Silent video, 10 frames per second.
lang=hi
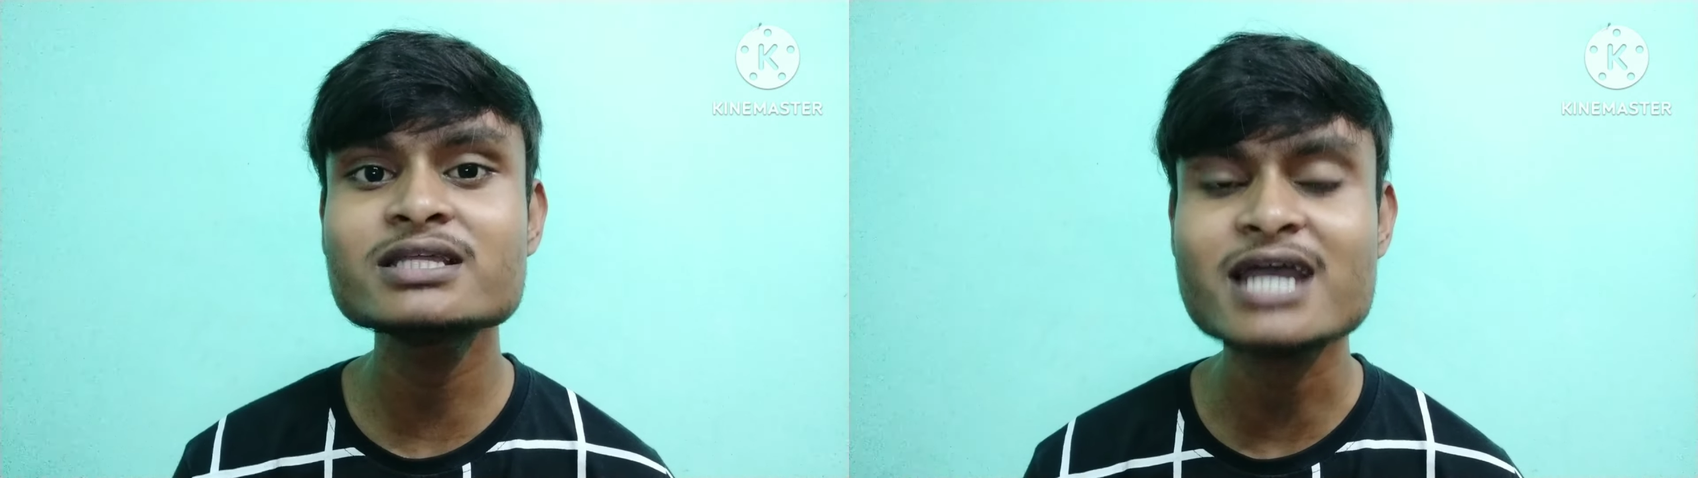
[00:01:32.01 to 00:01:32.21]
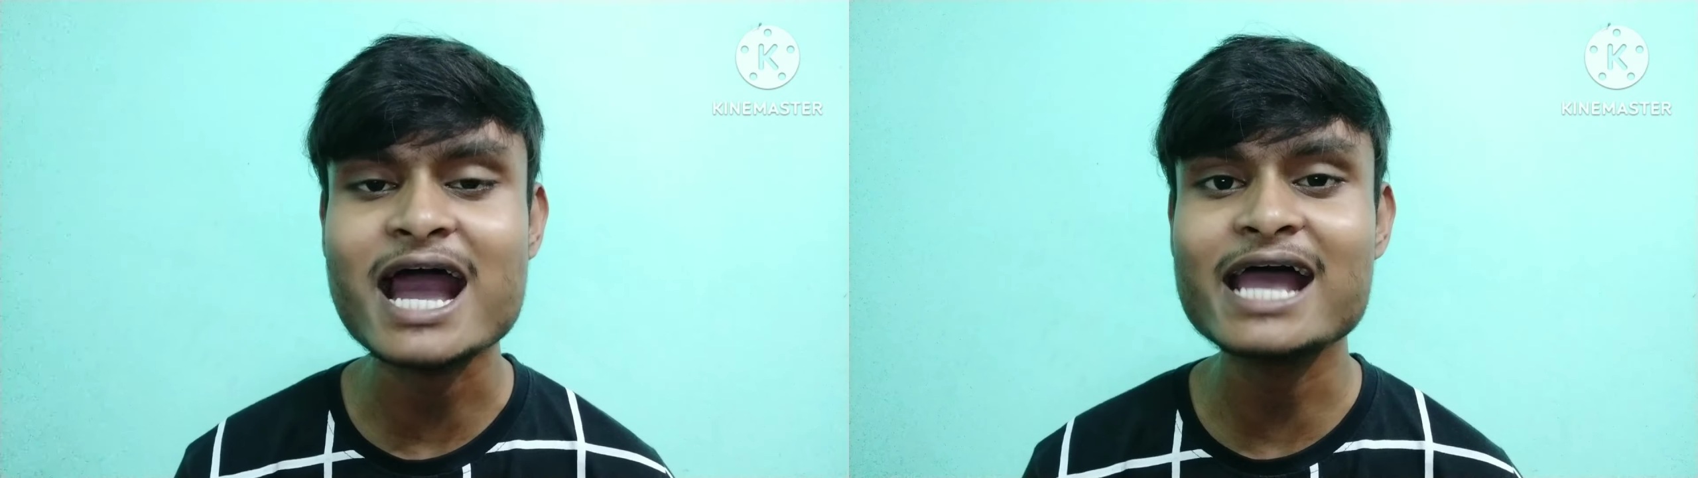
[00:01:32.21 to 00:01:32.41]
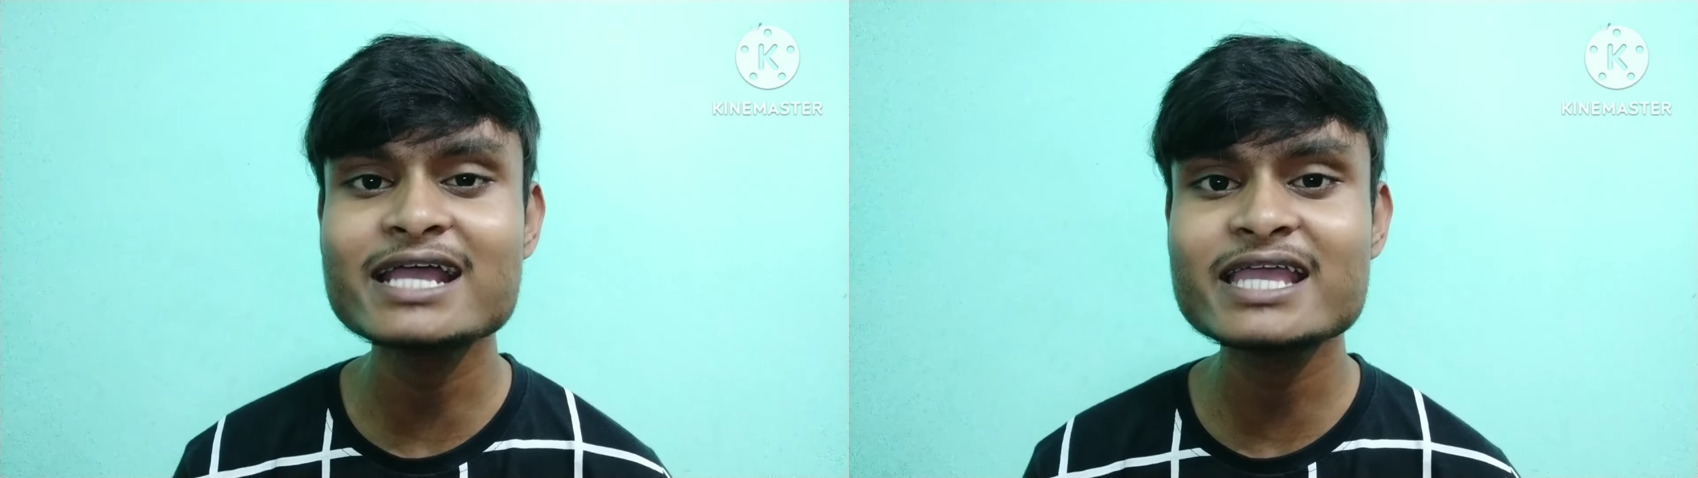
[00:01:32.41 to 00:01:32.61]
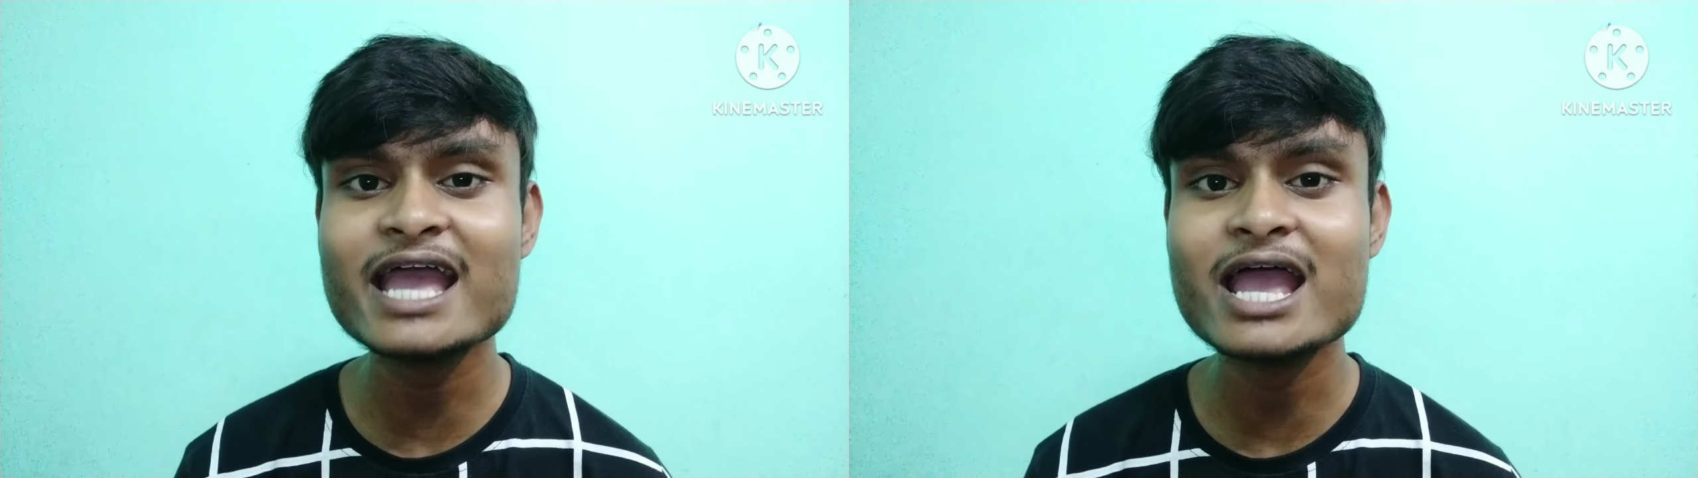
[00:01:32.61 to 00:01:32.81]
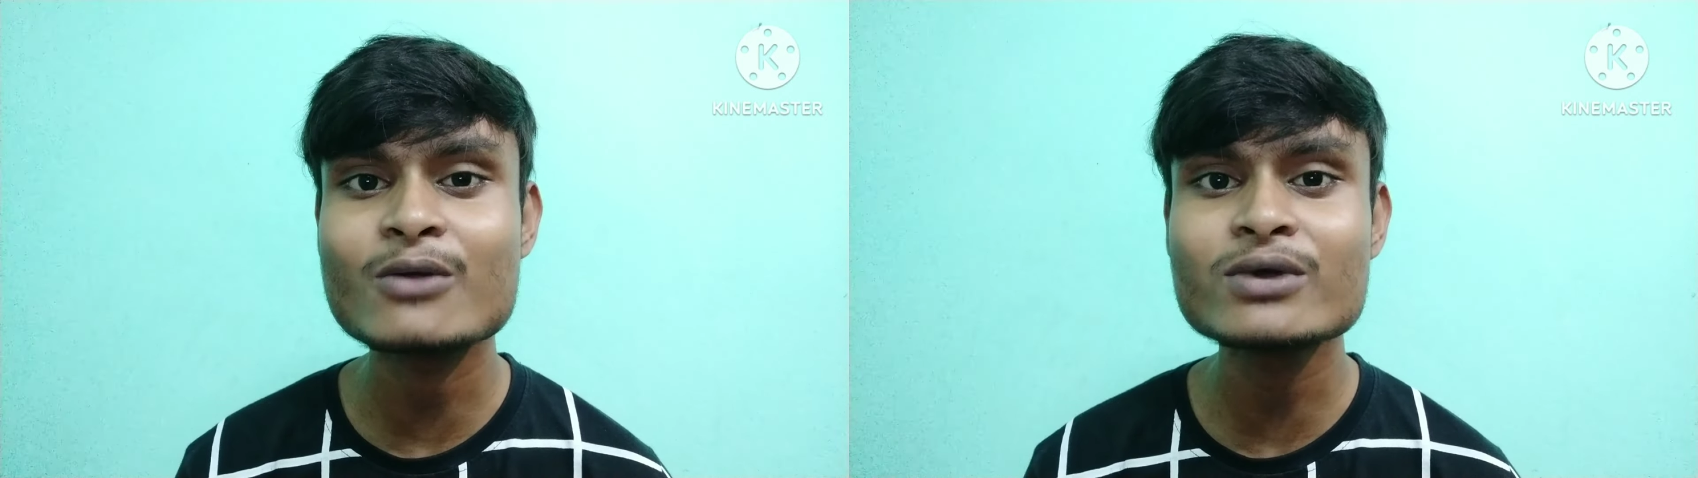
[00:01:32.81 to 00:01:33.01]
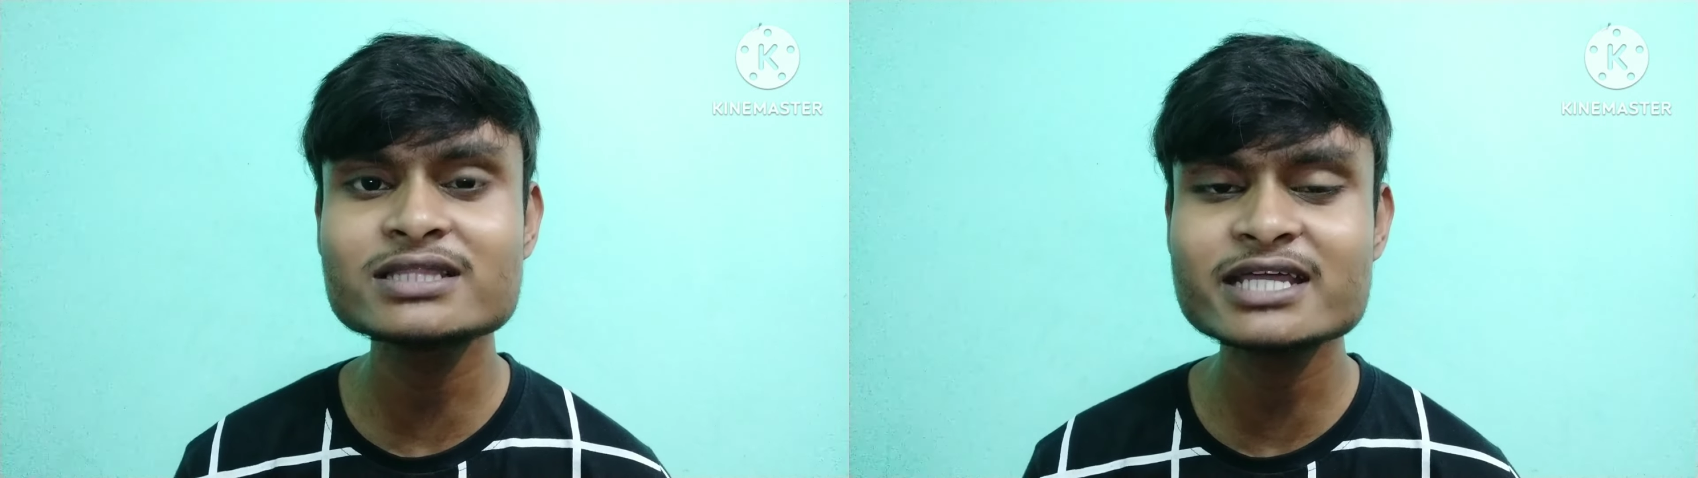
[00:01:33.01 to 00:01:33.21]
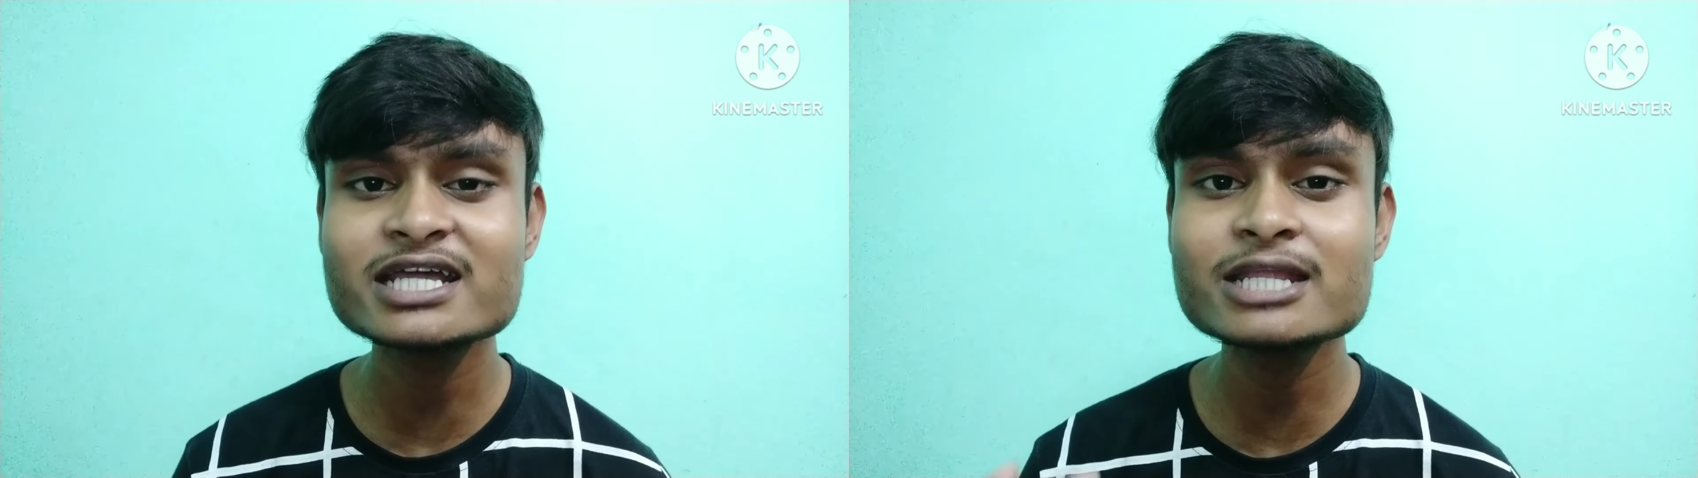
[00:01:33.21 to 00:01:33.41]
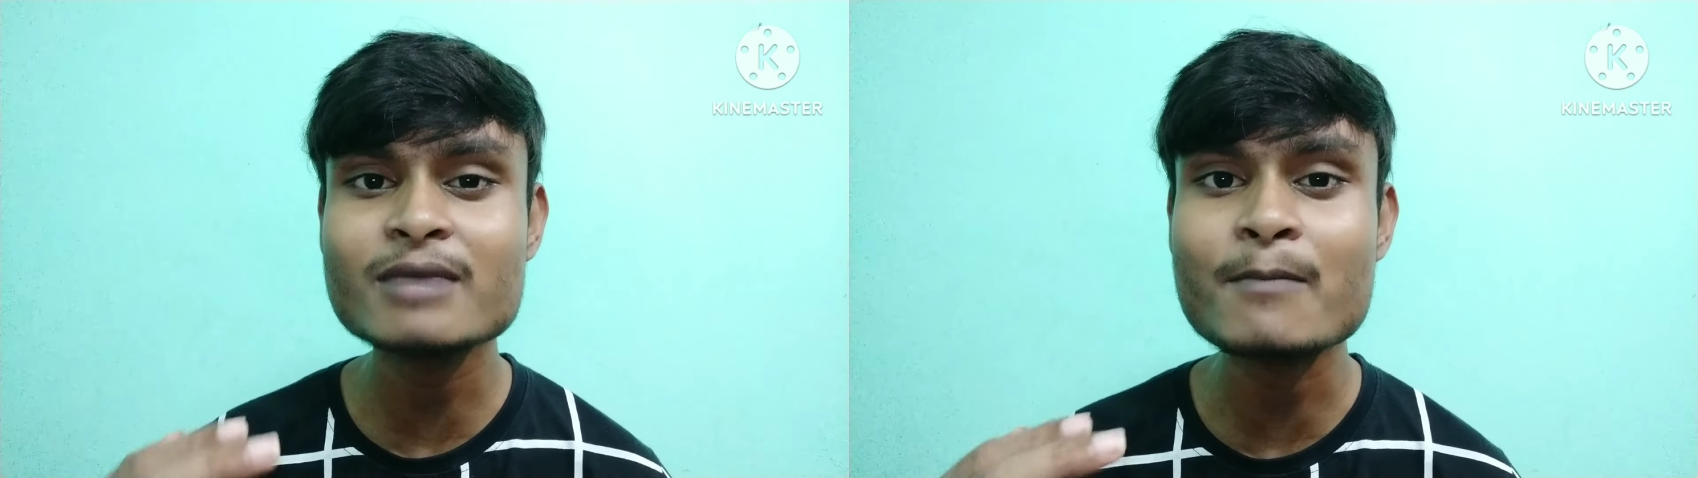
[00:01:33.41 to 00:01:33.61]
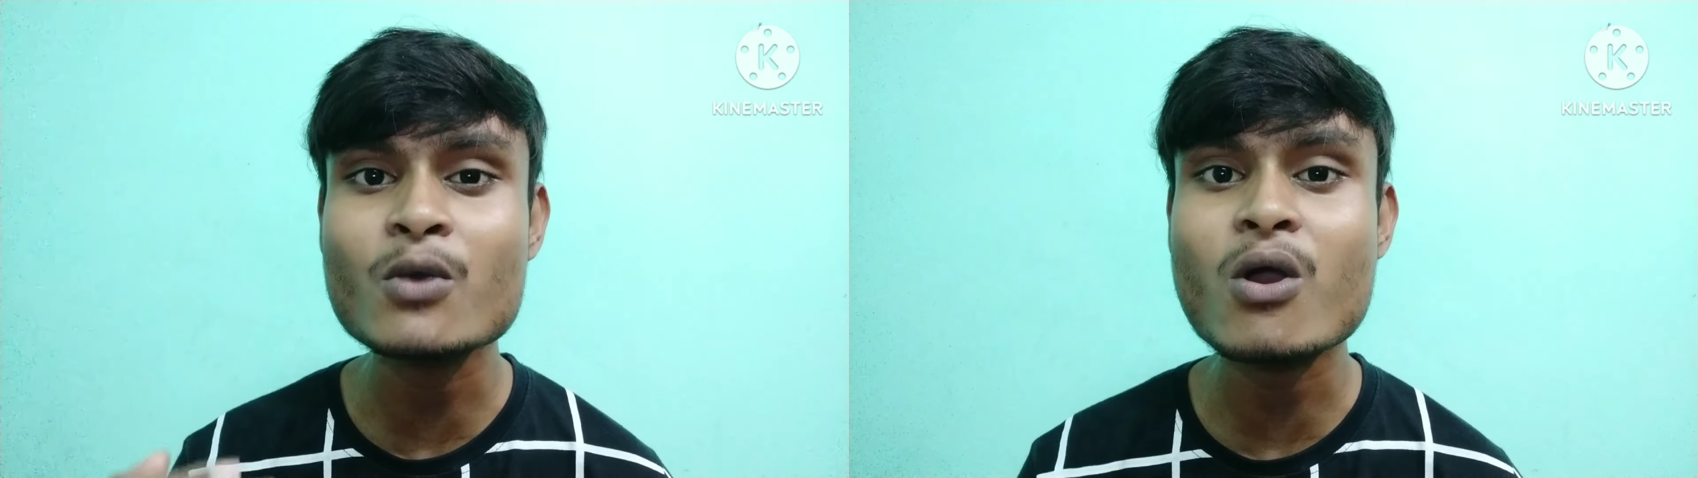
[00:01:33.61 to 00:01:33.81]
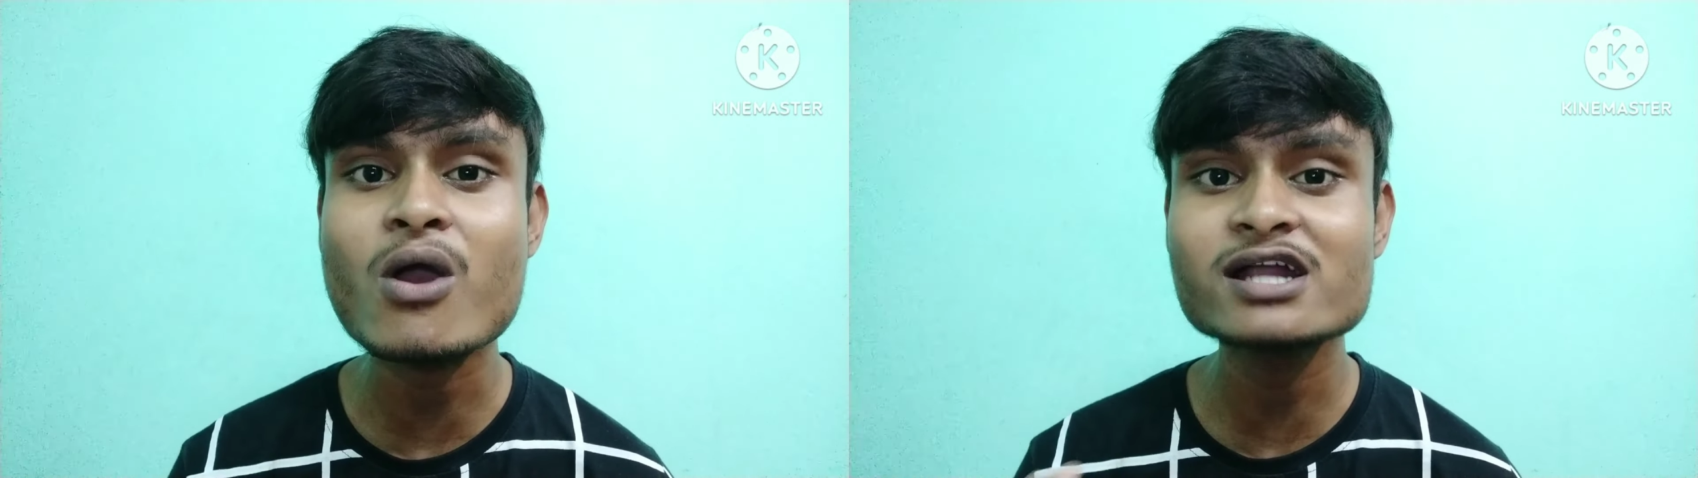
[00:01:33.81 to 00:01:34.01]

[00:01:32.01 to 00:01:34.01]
दिखाया गया है वह देखने में आपको